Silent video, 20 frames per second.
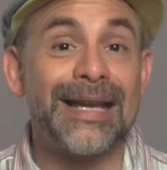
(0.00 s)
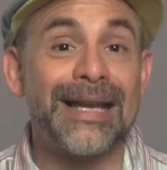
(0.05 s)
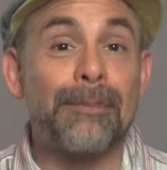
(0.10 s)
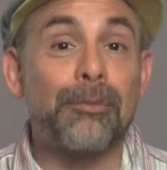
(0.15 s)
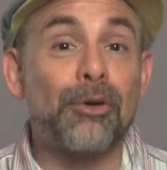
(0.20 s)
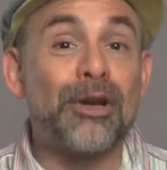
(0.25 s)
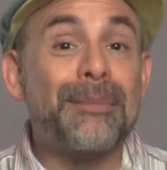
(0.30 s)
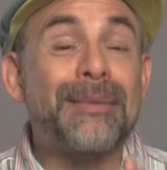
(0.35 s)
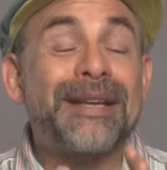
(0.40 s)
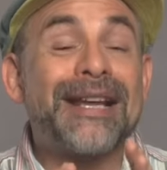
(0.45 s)
La
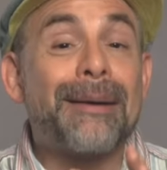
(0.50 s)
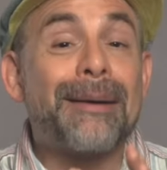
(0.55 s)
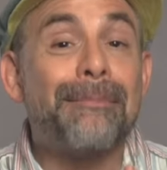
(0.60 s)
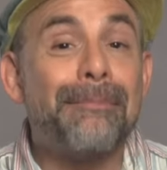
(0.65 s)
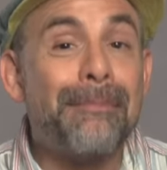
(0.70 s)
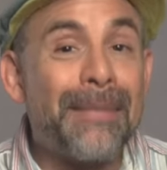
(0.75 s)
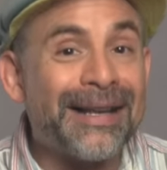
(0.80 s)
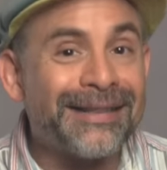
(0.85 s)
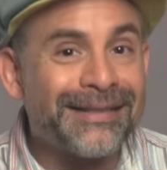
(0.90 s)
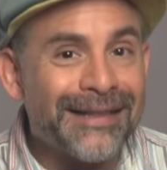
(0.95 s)
polémica
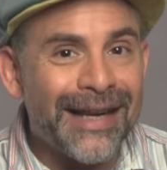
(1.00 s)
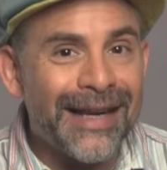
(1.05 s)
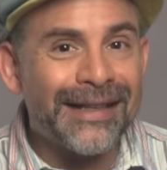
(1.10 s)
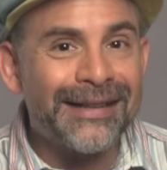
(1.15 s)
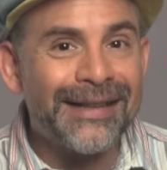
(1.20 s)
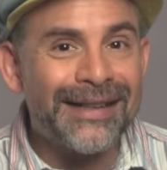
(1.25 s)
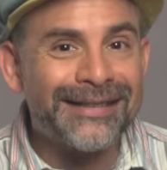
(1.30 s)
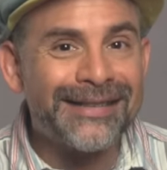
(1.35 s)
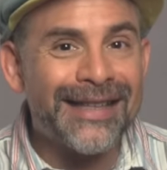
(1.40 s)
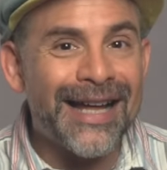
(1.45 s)
más
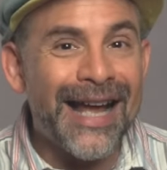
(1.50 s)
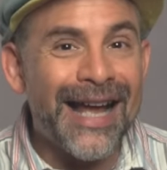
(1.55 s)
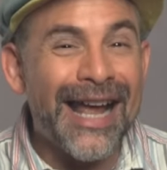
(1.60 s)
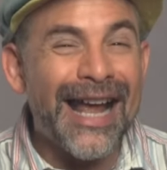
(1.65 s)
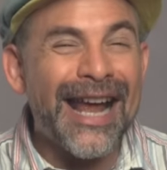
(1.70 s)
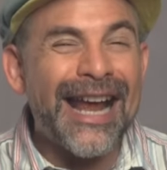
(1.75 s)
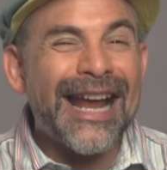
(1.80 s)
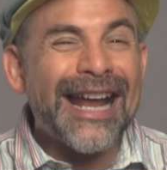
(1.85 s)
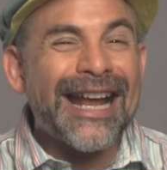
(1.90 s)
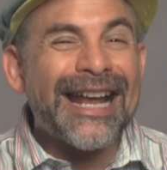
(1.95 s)
grande está
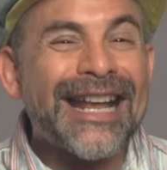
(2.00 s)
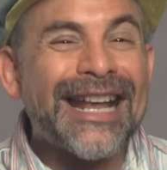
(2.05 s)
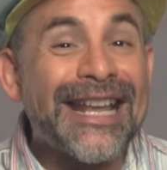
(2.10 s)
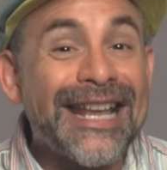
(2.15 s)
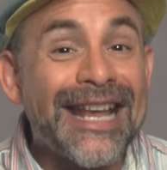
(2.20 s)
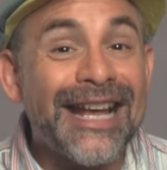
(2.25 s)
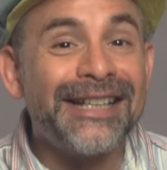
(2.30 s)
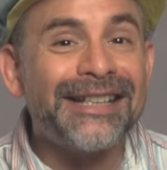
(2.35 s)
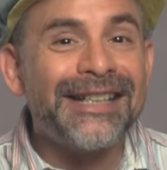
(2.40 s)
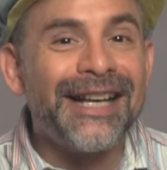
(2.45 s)
en
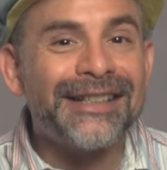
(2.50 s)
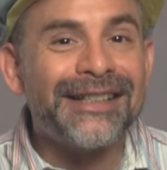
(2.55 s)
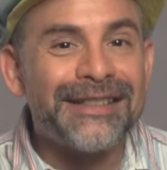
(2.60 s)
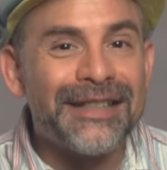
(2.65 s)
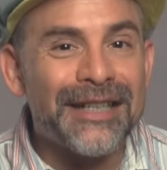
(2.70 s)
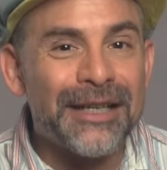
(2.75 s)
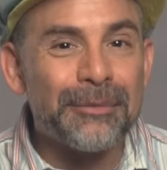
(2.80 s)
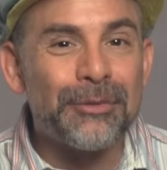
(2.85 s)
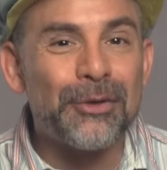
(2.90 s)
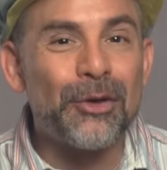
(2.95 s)
quién
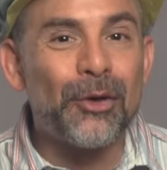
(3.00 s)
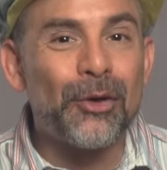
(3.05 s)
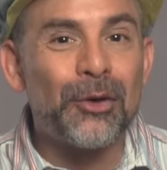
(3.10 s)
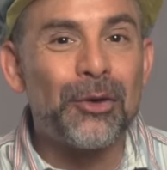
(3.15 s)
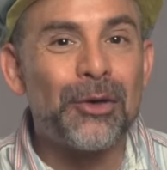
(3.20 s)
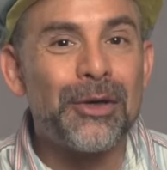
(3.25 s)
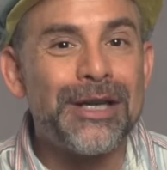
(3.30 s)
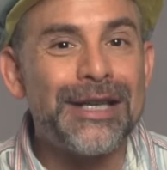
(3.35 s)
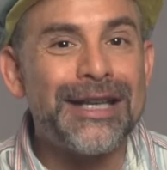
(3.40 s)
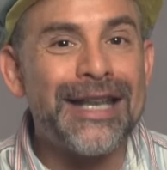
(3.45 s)
escribió
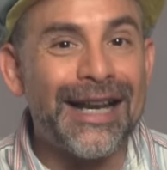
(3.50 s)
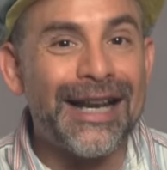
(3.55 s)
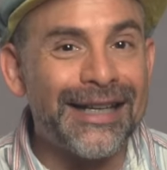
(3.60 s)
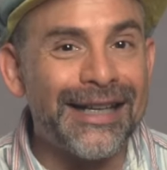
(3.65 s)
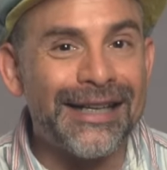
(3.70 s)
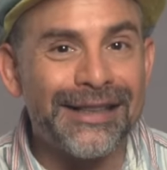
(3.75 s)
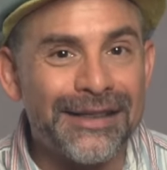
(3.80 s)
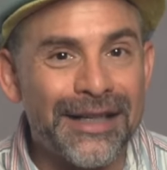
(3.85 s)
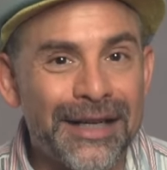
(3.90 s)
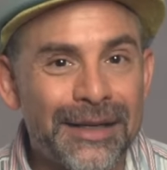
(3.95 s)
la
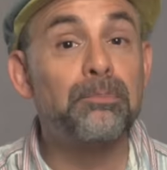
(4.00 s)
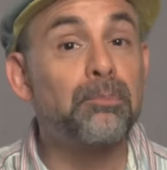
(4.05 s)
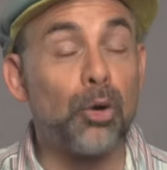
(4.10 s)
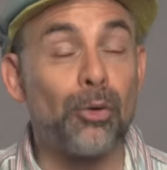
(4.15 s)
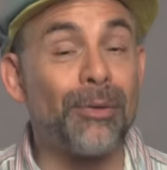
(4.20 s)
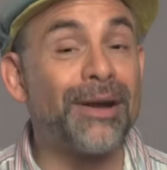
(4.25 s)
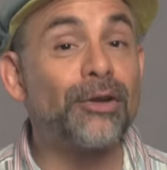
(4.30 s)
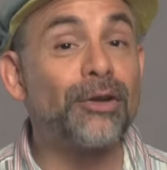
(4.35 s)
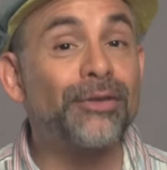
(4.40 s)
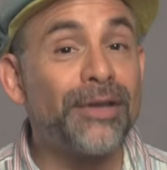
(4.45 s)
letra.
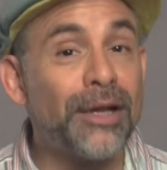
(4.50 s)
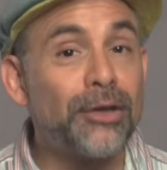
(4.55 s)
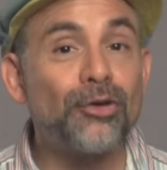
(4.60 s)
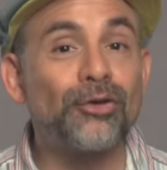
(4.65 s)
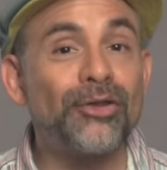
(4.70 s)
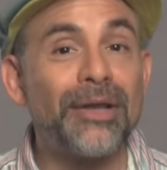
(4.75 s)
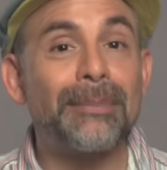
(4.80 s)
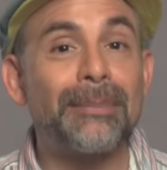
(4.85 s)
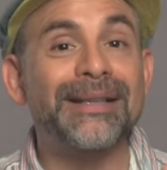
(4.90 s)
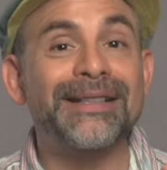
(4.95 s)
Por varios
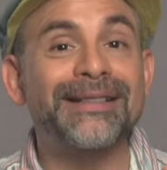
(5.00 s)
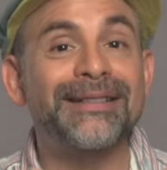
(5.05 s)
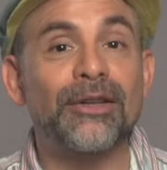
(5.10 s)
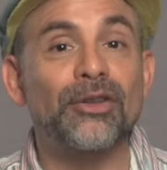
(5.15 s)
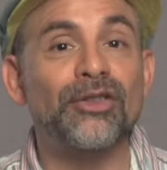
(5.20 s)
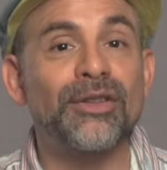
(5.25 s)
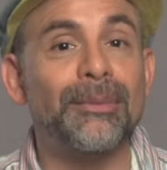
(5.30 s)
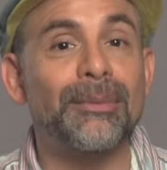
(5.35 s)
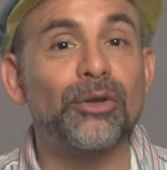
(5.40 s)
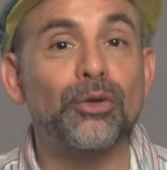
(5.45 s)
años el
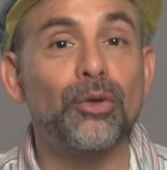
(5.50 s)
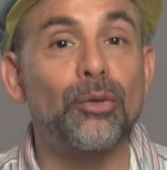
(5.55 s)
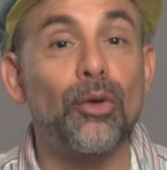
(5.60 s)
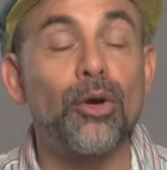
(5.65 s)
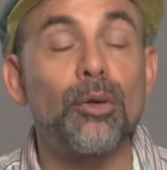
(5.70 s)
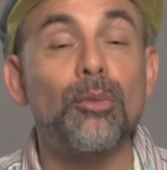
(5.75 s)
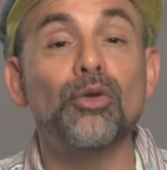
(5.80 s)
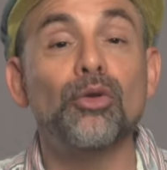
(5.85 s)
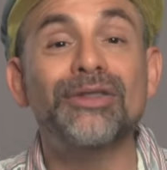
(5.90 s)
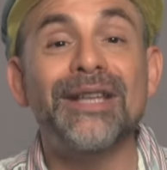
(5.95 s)
manicero se
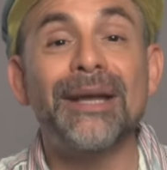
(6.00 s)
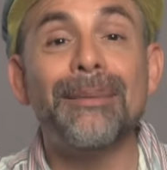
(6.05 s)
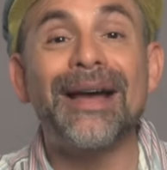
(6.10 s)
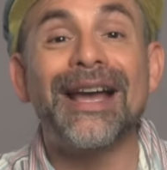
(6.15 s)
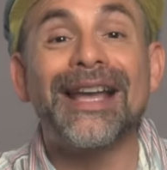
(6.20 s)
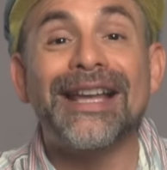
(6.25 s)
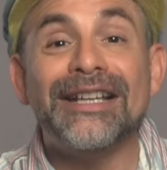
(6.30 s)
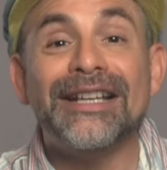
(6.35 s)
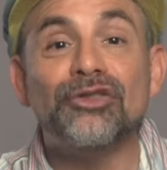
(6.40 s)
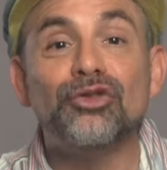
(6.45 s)
mantuvo como un
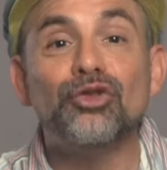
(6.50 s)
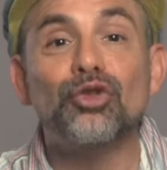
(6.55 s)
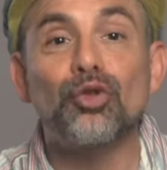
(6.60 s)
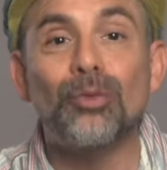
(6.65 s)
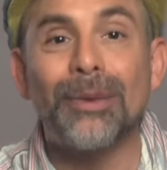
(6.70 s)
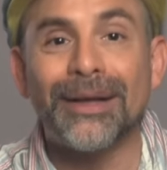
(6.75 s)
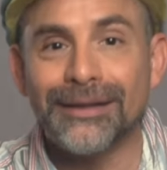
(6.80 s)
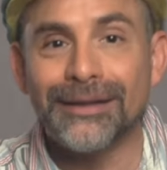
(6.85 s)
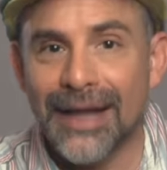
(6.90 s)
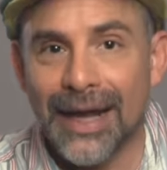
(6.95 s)
tema
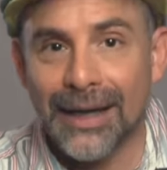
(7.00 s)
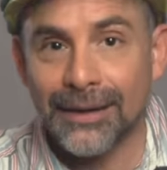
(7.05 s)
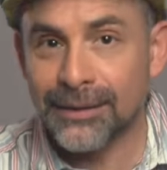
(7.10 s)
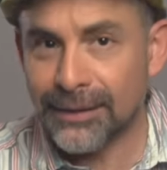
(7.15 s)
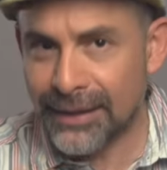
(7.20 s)
instrumental.